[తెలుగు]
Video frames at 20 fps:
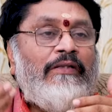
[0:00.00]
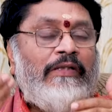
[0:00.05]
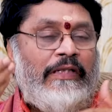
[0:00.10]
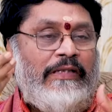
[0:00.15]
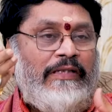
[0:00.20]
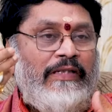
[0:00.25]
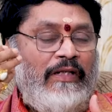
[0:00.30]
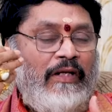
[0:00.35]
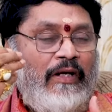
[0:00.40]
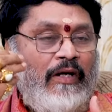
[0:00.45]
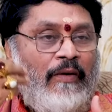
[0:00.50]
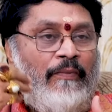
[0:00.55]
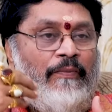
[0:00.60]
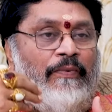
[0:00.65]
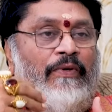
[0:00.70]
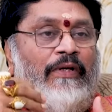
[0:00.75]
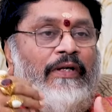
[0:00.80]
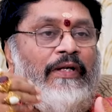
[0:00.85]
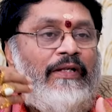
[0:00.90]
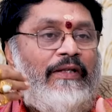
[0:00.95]
చేసిన
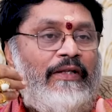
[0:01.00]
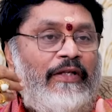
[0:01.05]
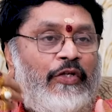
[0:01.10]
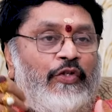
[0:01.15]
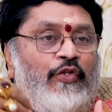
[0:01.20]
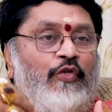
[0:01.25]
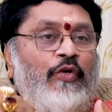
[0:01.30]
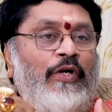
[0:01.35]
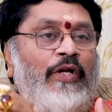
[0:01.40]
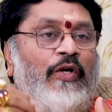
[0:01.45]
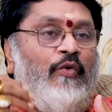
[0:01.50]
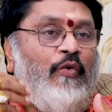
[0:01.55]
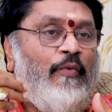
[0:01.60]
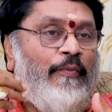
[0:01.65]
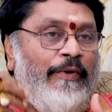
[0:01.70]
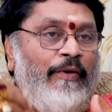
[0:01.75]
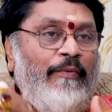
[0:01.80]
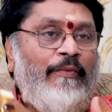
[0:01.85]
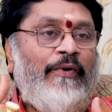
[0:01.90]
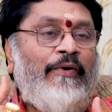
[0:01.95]
అప్పులకి తీర్చుకోవడానికి
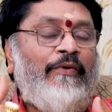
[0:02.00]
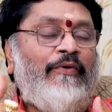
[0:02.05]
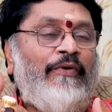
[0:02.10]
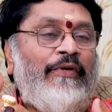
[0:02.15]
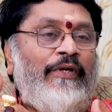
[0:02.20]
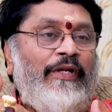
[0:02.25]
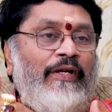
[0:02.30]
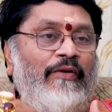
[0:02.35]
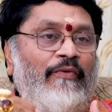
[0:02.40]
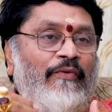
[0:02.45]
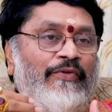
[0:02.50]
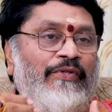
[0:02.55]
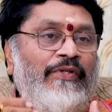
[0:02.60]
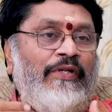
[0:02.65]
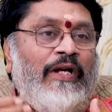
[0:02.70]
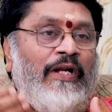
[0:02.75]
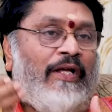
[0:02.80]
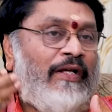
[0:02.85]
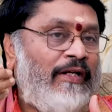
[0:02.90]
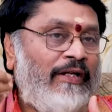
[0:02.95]
ఉపయోగపడుతుంది
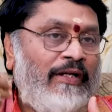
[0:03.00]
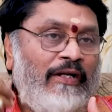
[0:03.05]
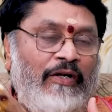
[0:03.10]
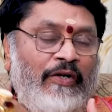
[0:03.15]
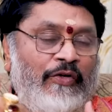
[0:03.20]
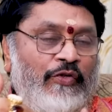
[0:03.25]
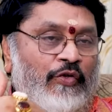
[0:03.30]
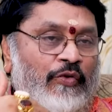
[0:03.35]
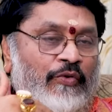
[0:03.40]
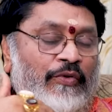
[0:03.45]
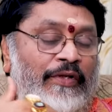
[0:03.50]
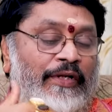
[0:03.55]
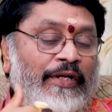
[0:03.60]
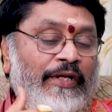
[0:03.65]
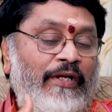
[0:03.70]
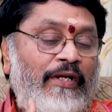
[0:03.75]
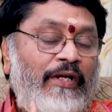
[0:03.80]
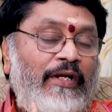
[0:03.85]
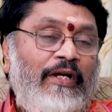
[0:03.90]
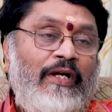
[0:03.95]
వచ్చిన అలారకంగా ఖర్చు అవుతుంది